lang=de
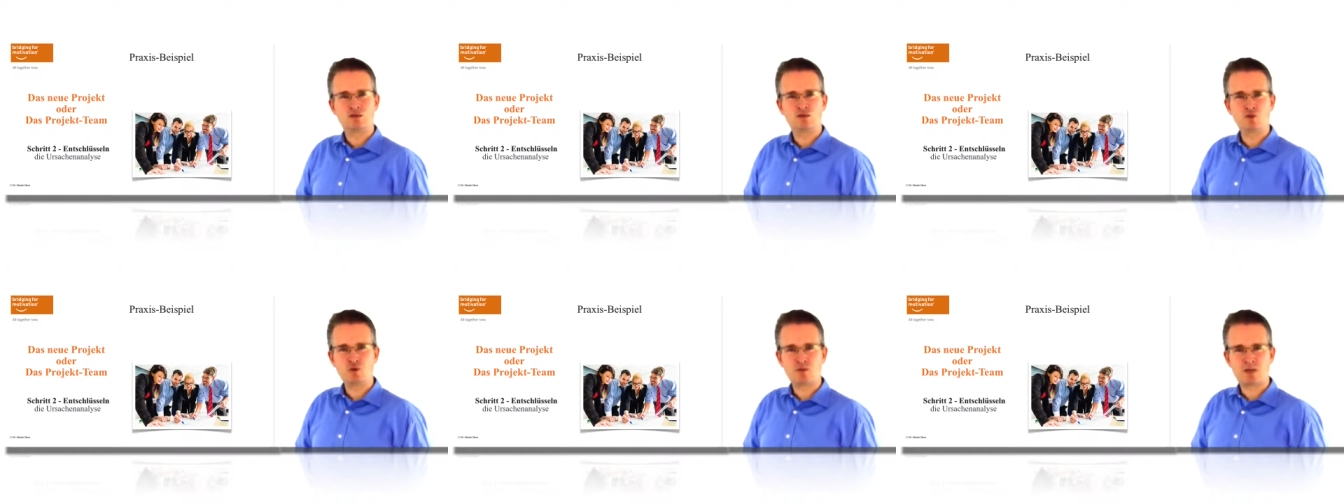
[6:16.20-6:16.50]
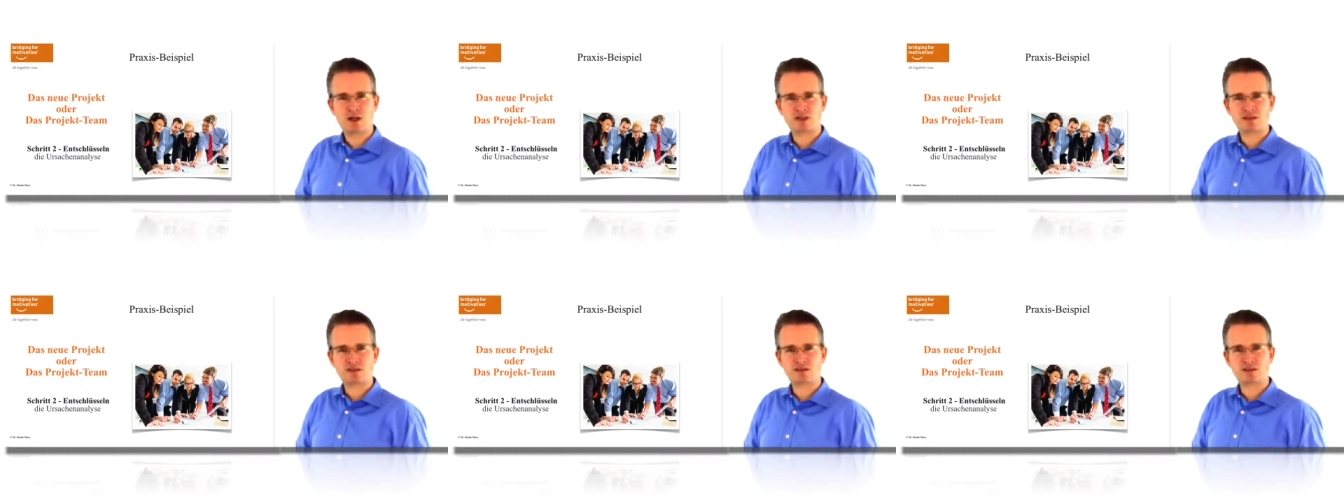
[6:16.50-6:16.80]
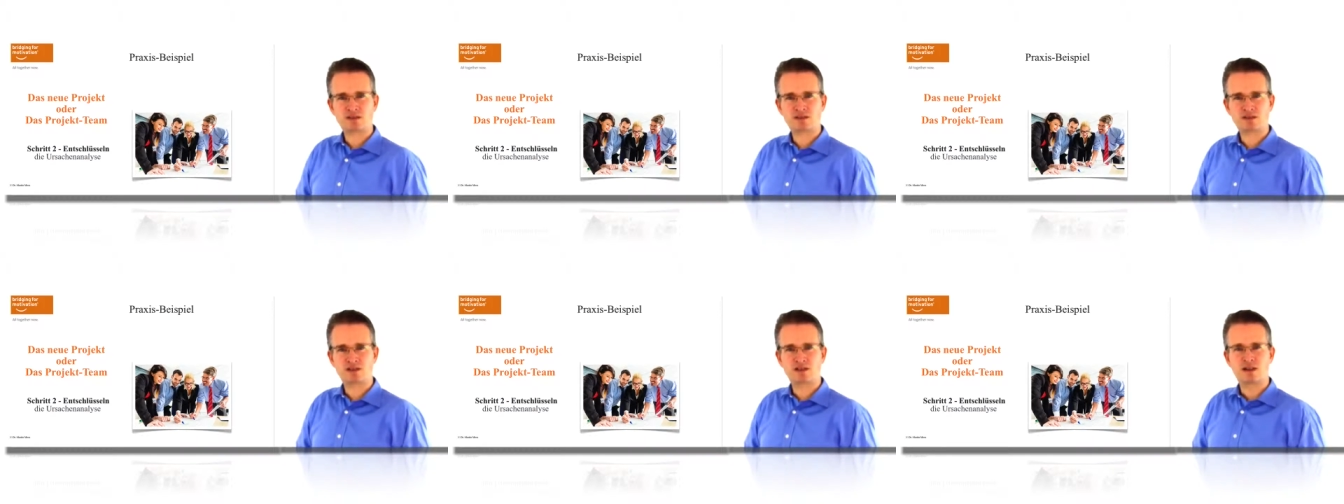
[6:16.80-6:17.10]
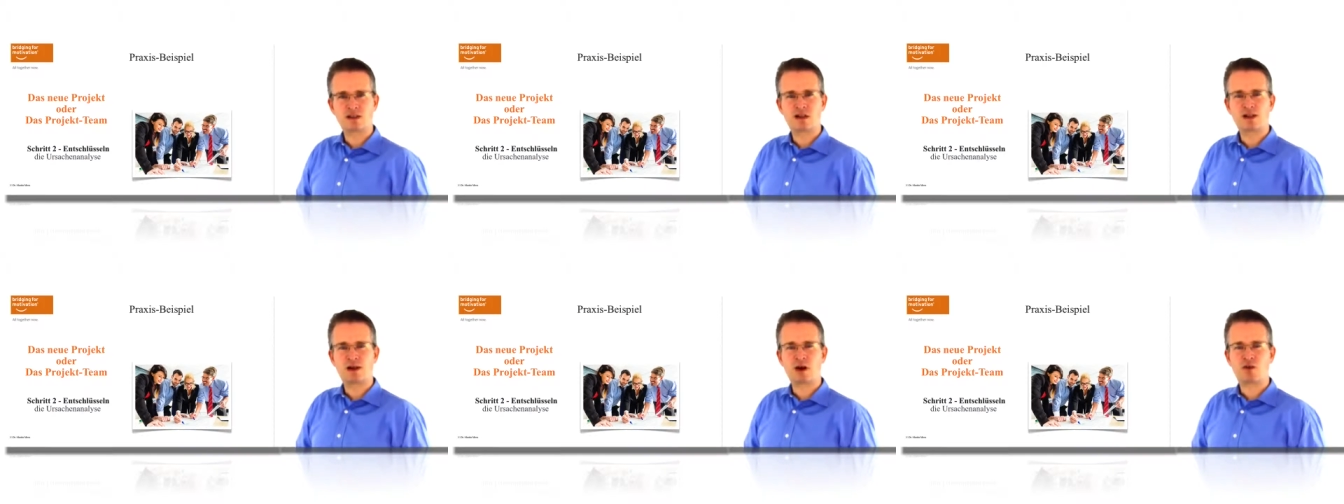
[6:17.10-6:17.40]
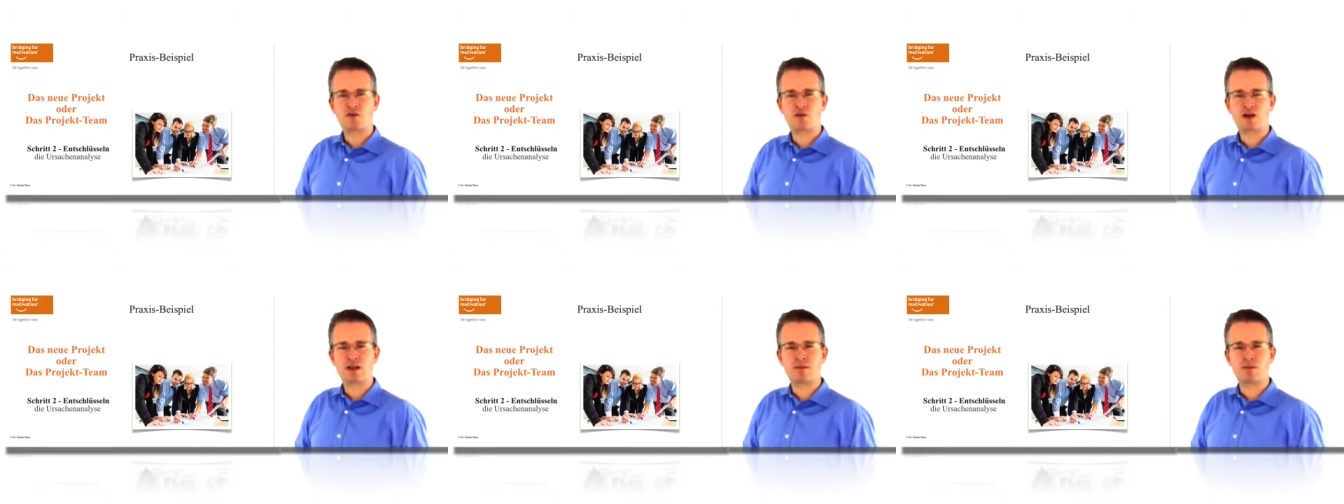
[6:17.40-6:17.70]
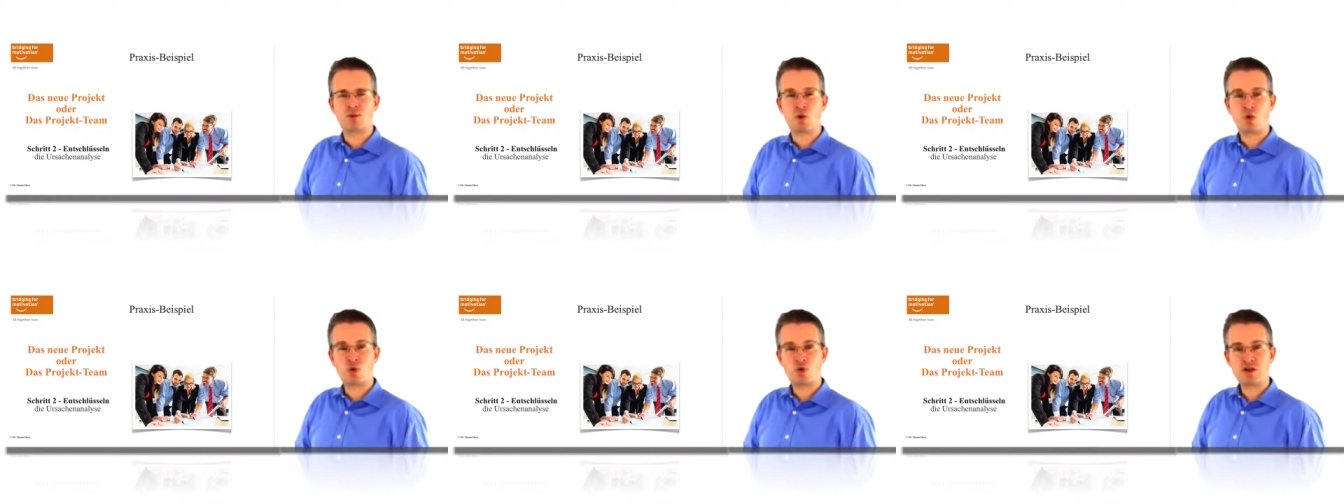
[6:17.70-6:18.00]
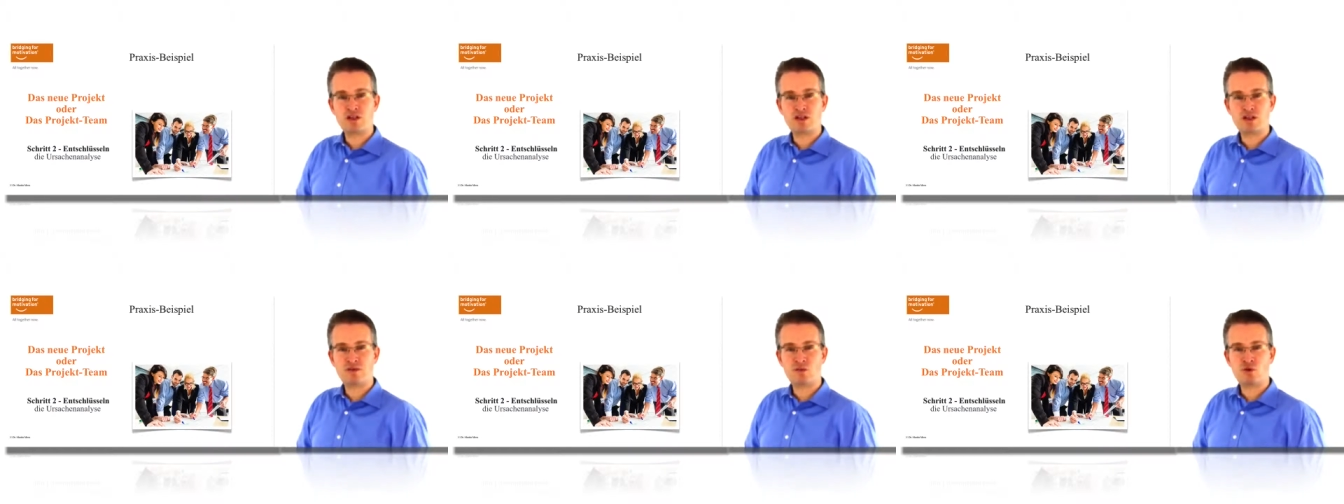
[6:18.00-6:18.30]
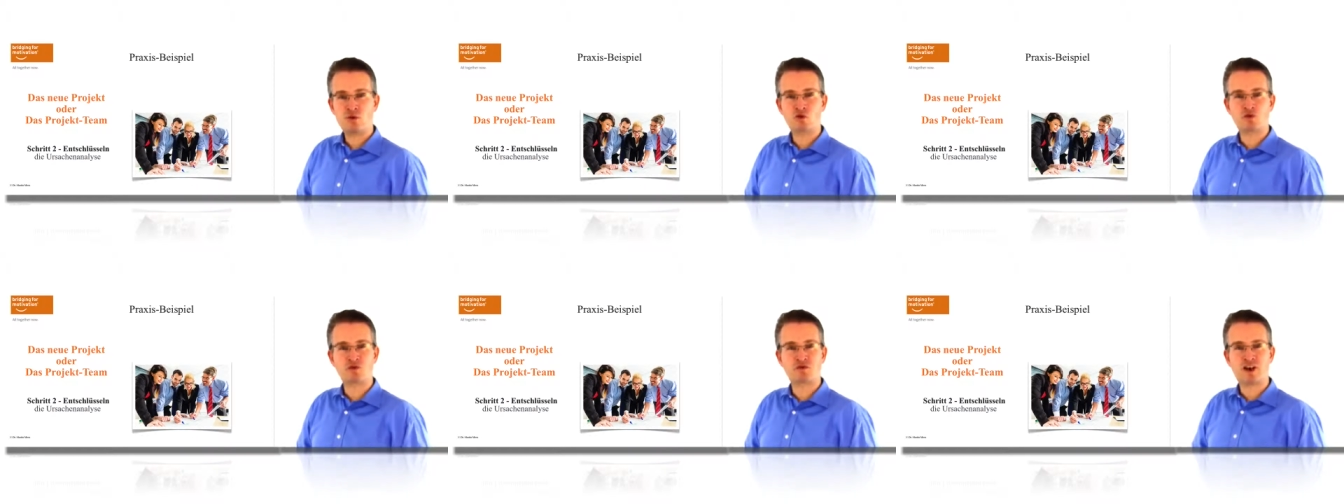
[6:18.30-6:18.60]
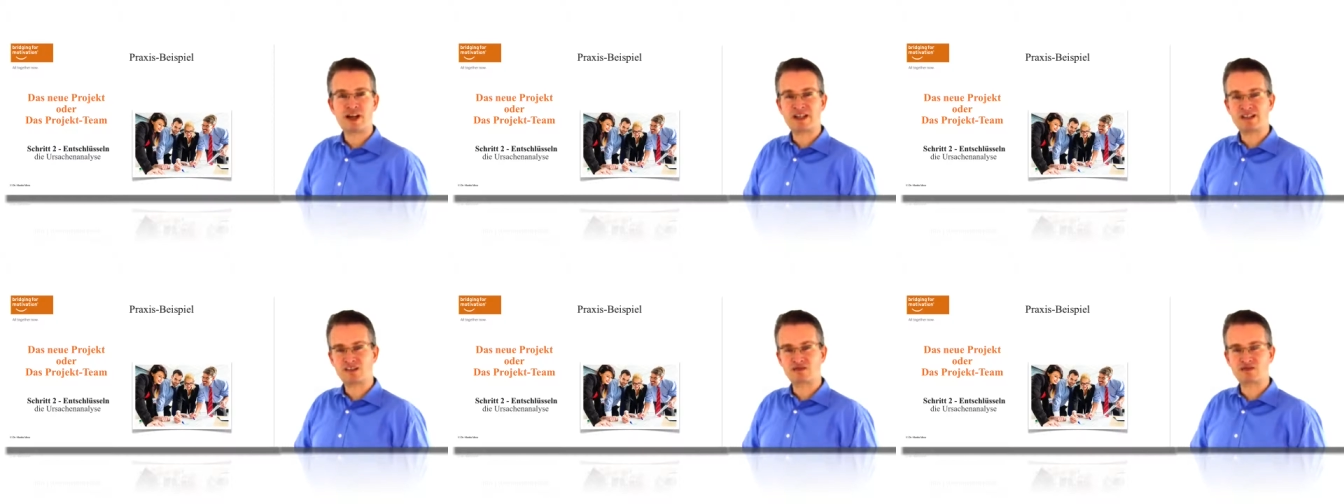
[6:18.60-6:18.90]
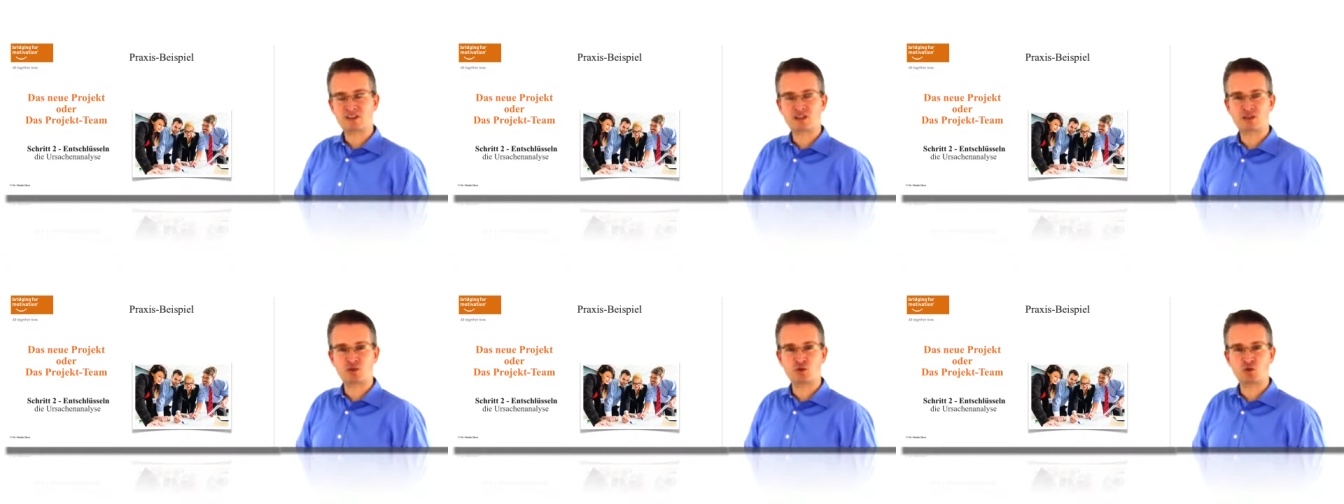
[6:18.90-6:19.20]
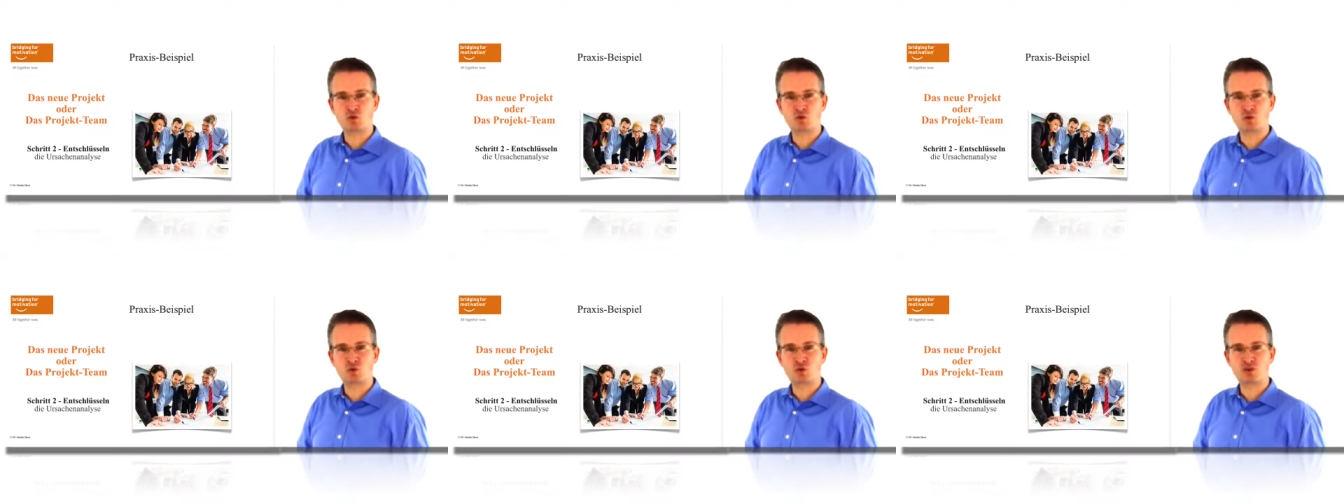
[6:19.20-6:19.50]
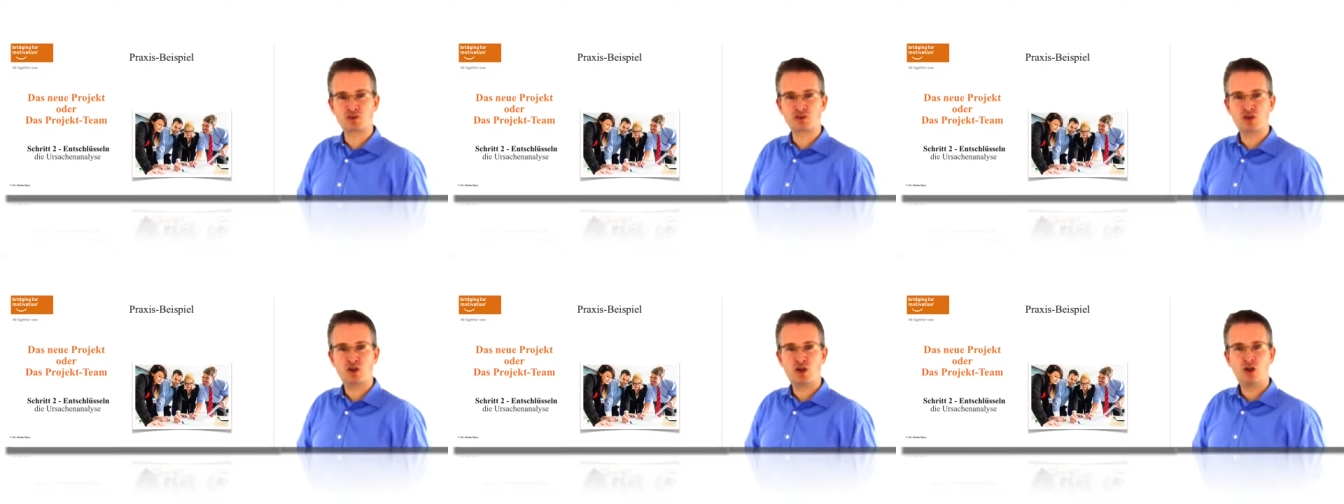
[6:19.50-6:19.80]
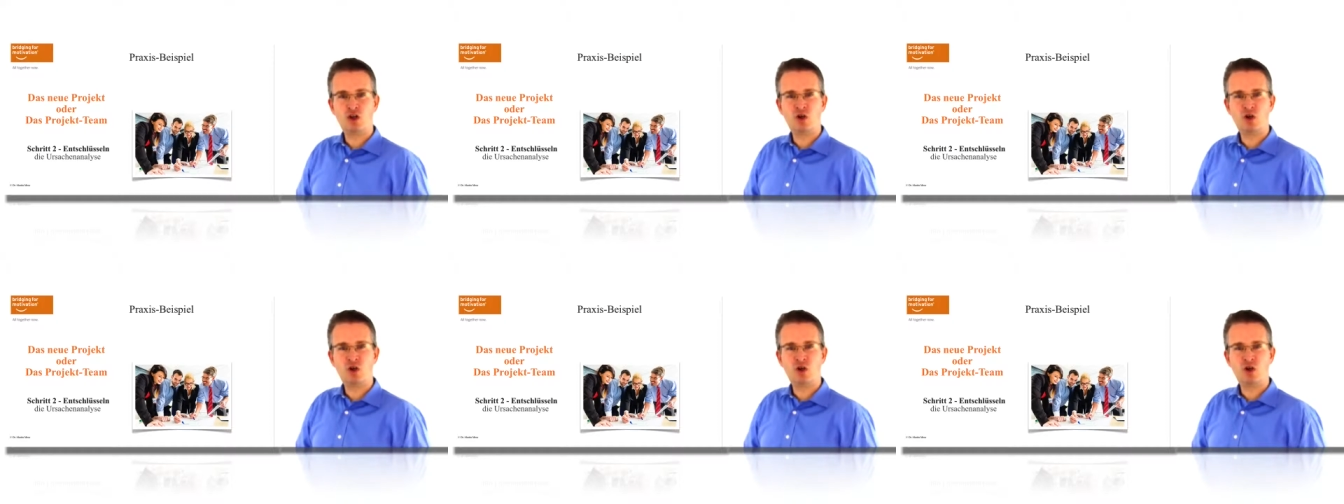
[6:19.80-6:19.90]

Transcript: du machst das auf einem hohen Niveau, du weißt, was du tust